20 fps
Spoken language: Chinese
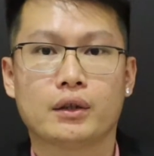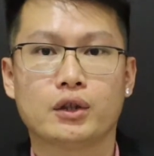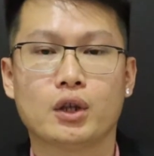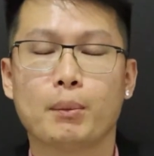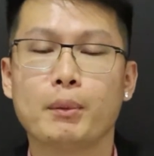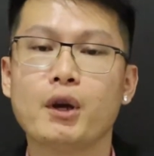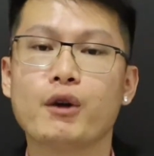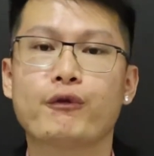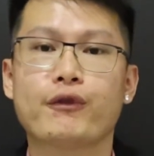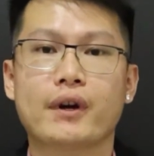有
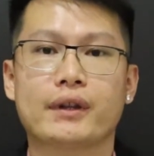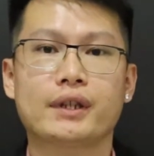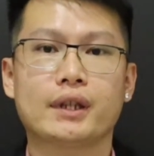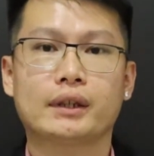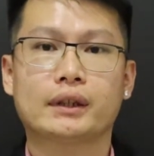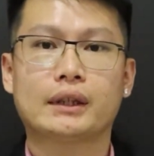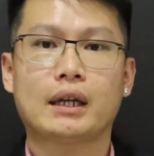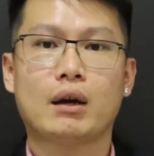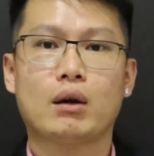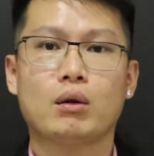没有发
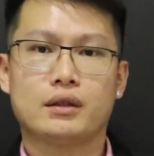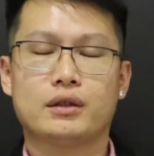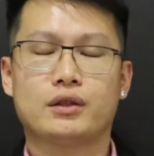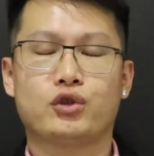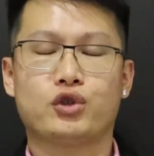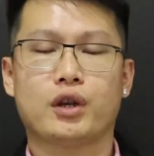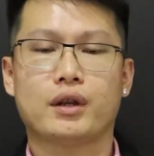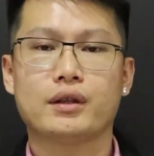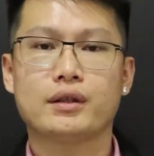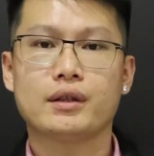现到
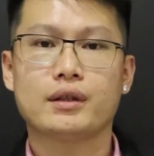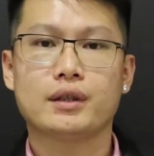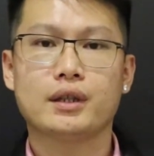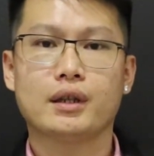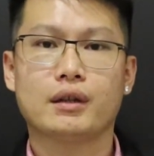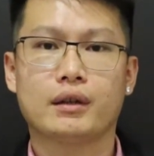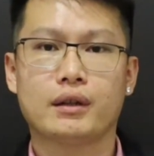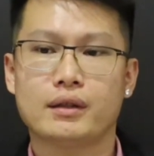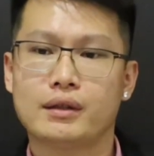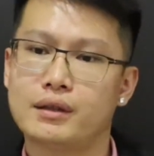全世
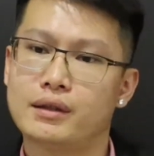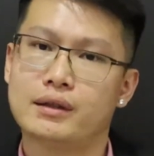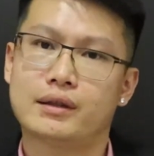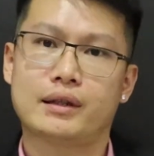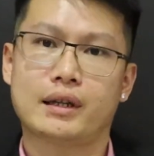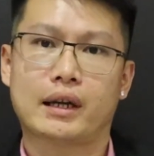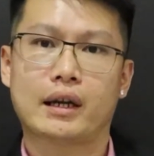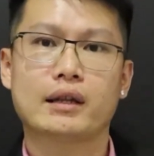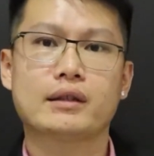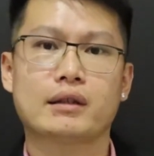界人只
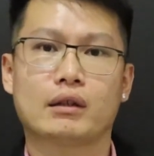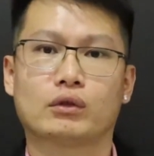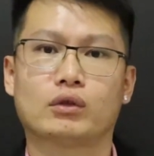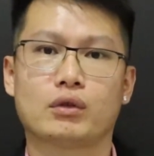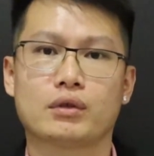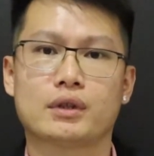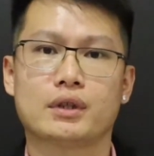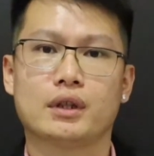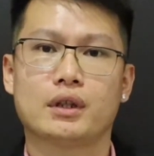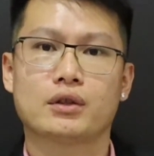想要找
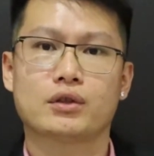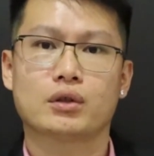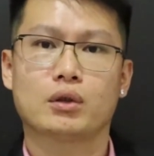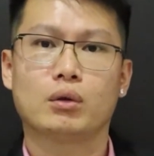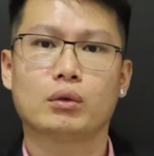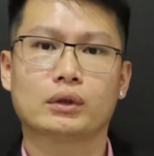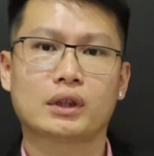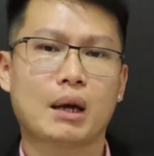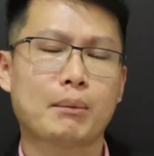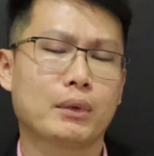东西的时
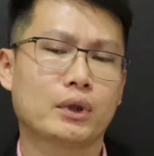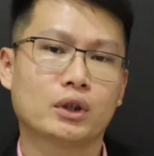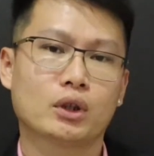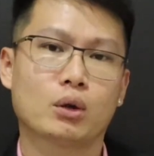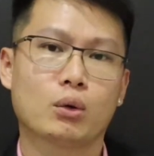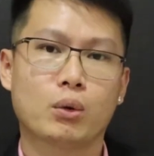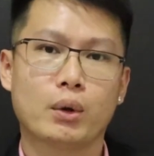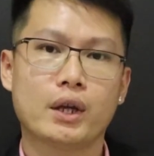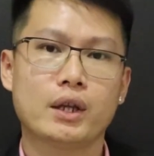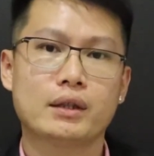候，他们
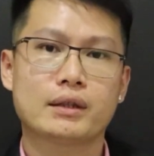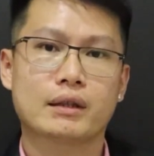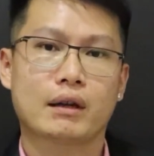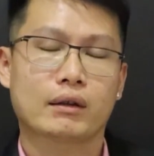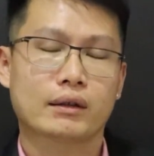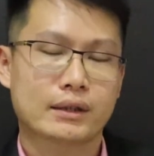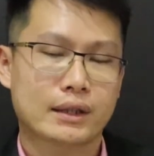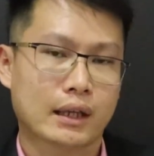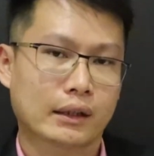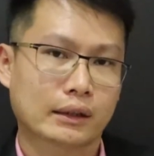都会
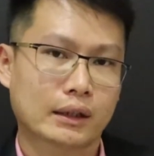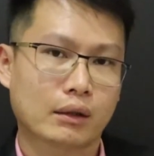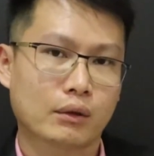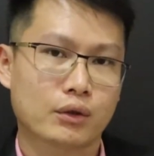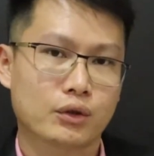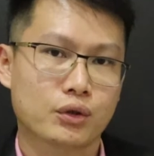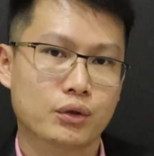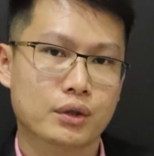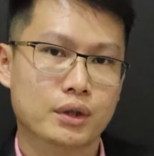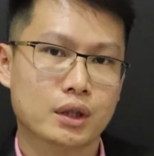想想到
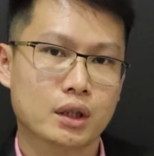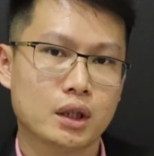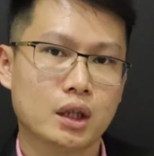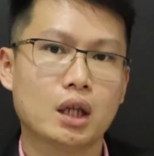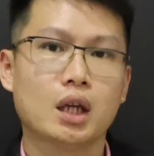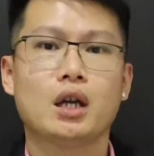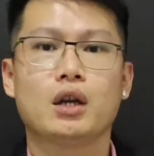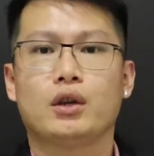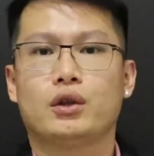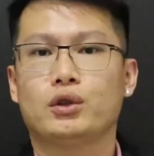的就是
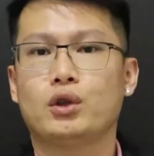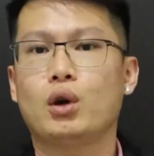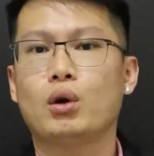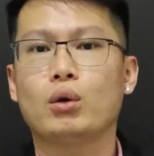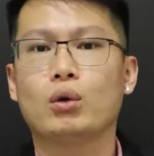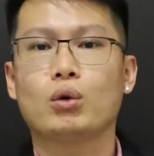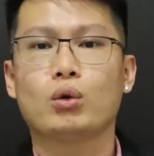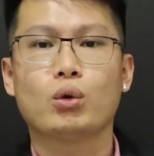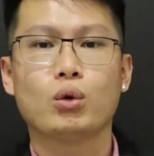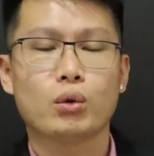
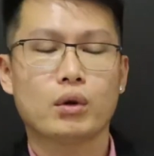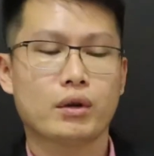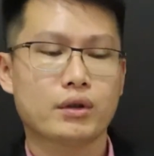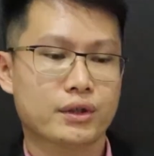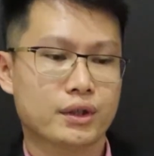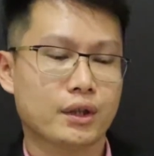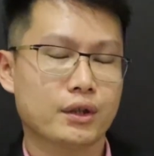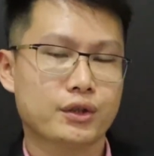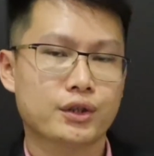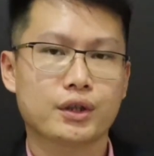用 Google
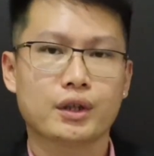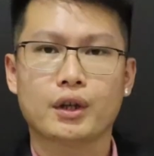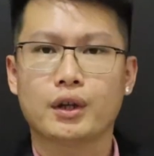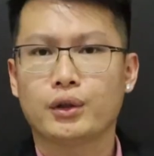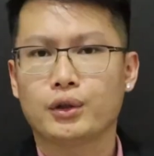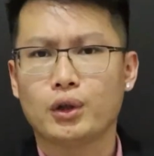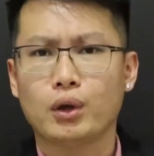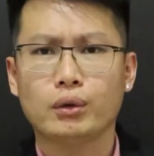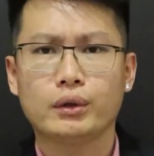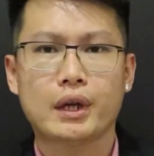search、
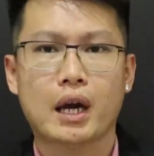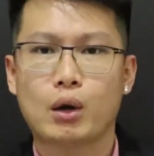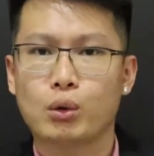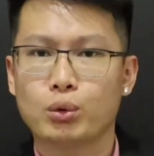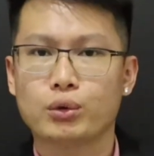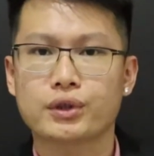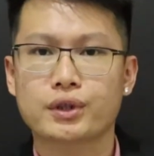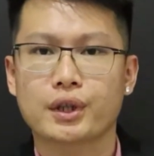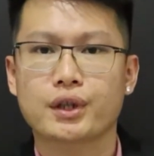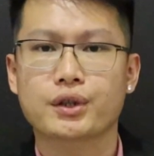用
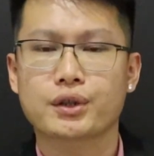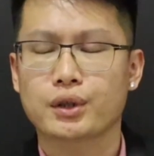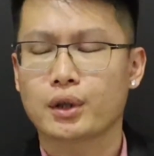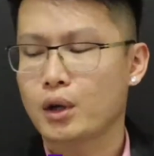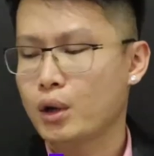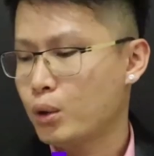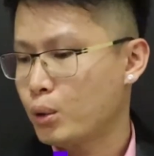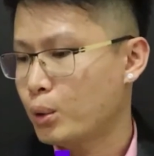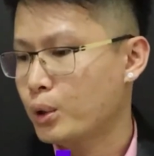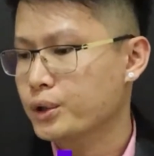Yahoo search
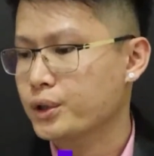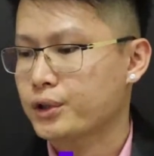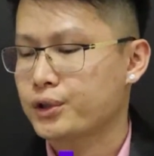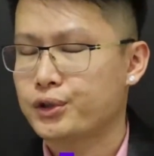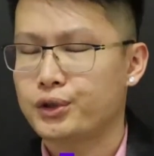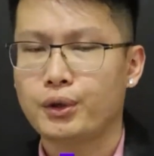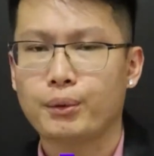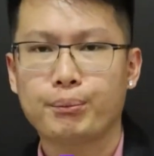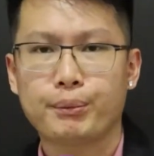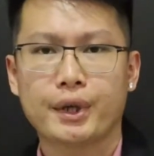或者
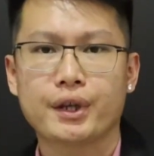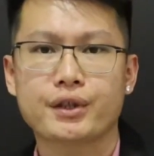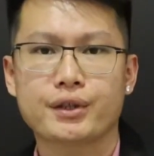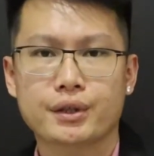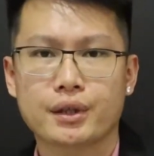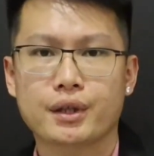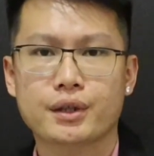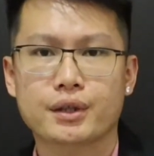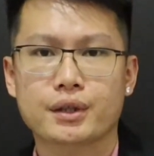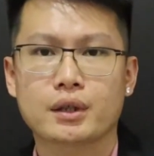是用 Bing
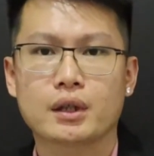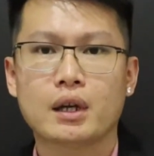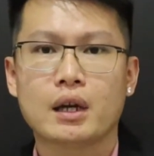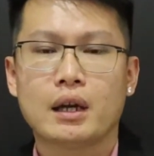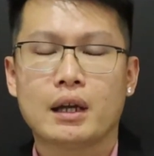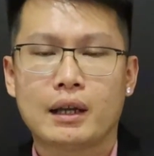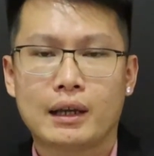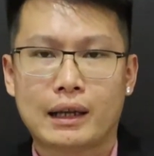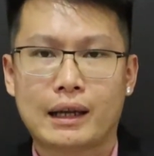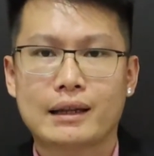search
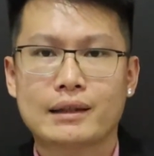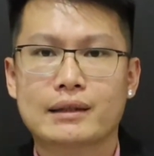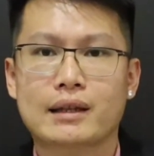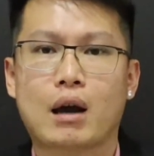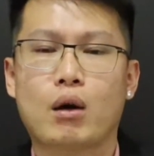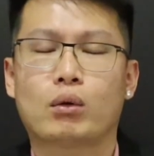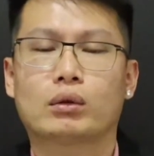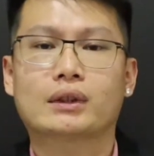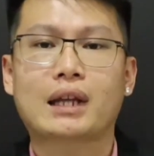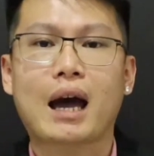来
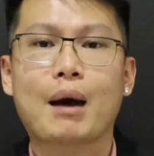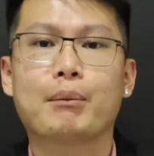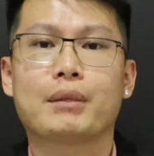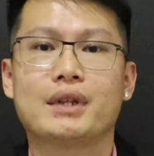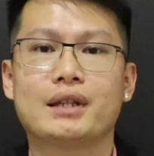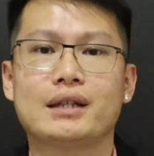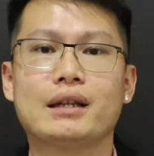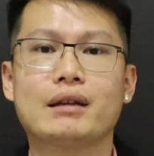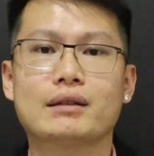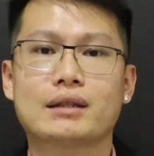找他
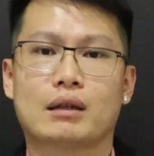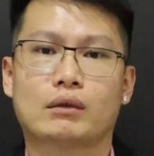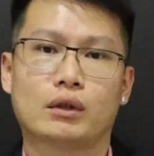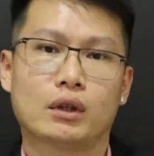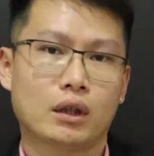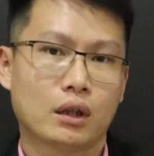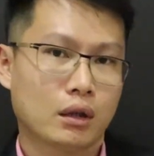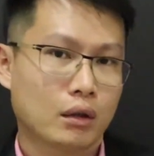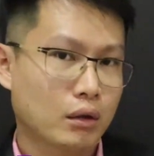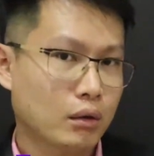们要找
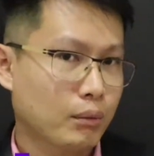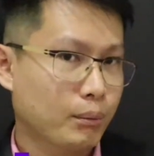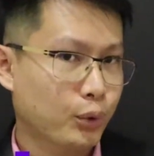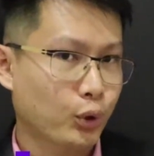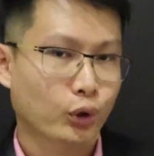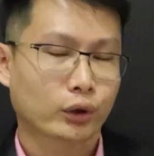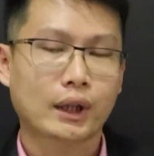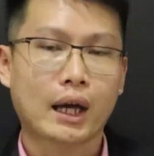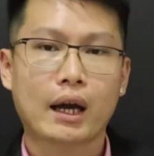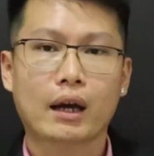的
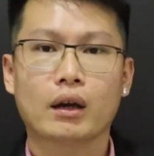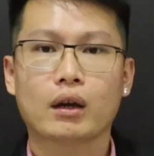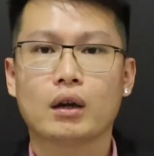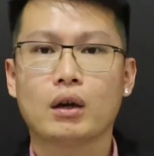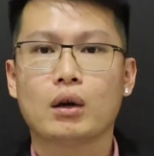product、